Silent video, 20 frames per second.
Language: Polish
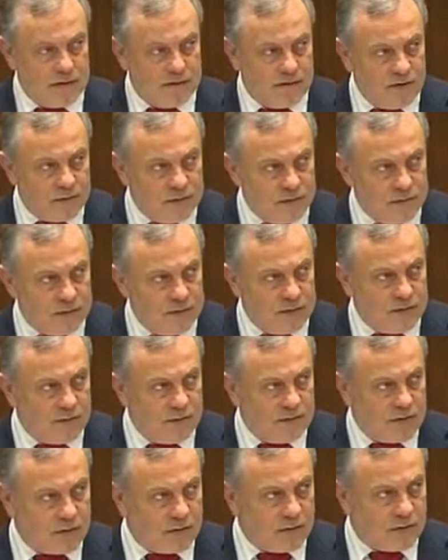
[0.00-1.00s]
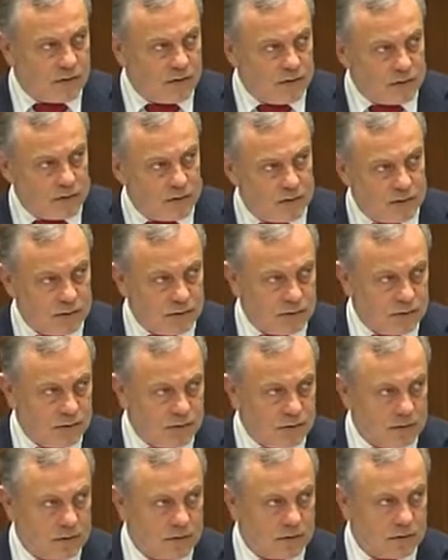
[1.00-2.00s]
W opinii mojego klubu
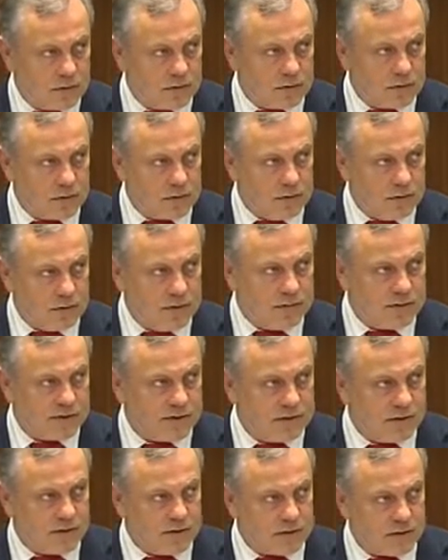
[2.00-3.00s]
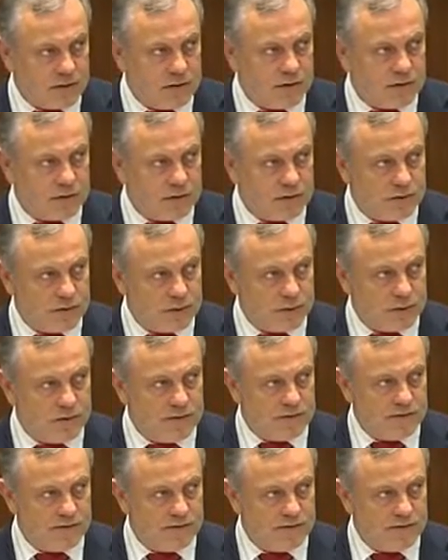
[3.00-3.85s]
Klubu Poselskiego Sojuszu